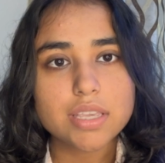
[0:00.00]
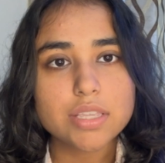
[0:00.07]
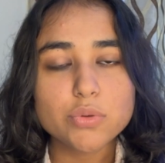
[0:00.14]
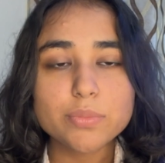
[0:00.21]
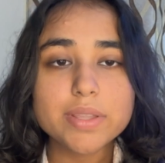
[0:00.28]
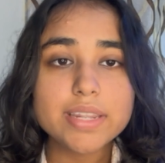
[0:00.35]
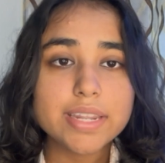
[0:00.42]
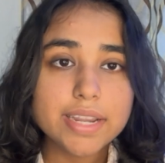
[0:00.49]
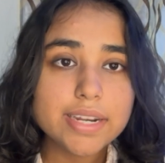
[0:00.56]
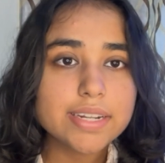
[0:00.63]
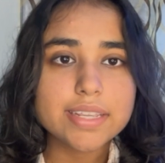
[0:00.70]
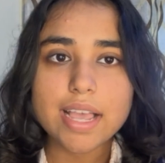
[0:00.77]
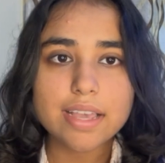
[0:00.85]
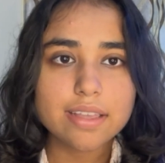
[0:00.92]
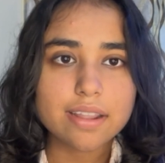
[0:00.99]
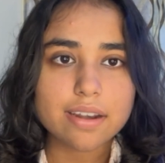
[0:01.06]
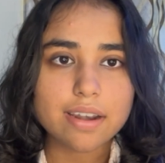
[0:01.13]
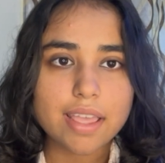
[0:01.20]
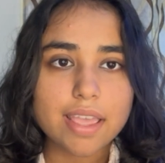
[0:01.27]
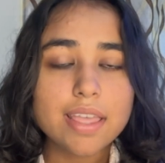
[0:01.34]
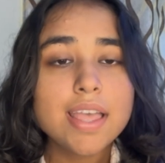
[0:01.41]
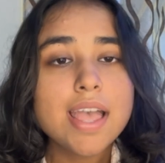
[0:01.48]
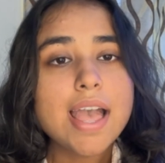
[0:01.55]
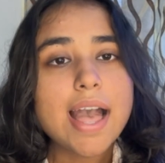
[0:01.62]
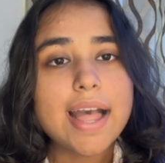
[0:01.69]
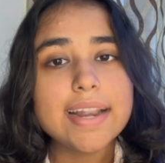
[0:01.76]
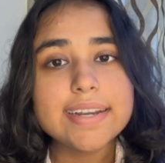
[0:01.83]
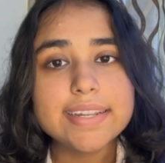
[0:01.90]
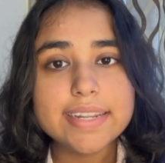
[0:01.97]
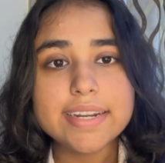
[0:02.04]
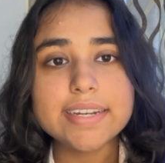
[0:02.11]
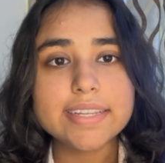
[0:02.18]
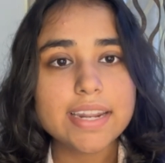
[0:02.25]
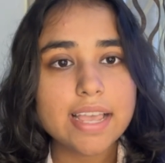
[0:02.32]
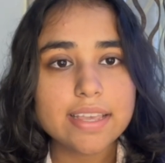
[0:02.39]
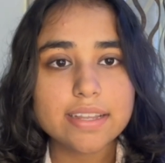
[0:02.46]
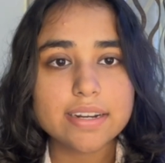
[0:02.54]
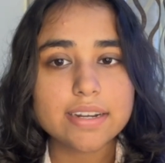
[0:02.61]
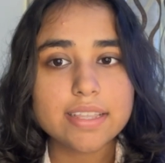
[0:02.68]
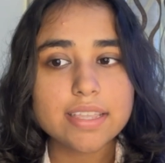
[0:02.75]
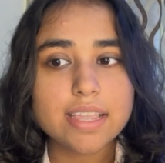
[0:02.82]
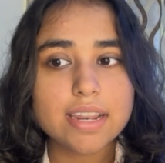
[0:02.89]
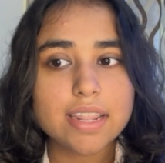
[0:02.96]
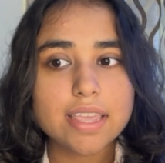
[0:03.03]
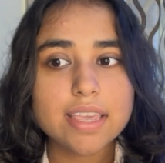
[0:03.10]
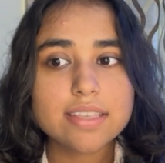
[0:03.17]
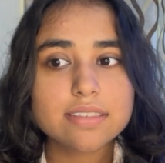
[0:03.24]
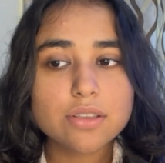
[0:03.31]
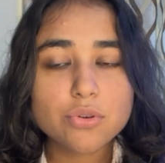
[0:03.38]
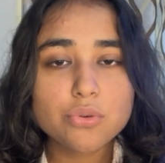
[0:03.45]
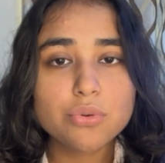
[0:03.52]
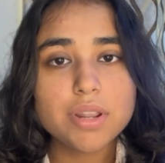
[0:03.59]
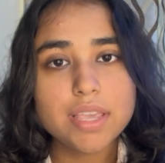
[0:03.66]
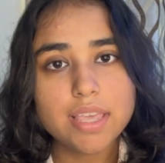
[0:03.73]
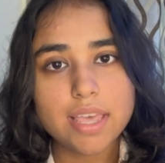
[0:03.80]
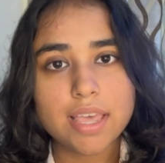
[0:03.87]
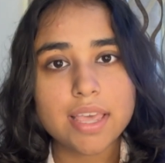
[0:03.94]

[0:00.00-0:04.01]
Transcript: कि तुम्हें नीट क्रैक करना है एंड नीट क्रैक करने के लिए ज़रूरी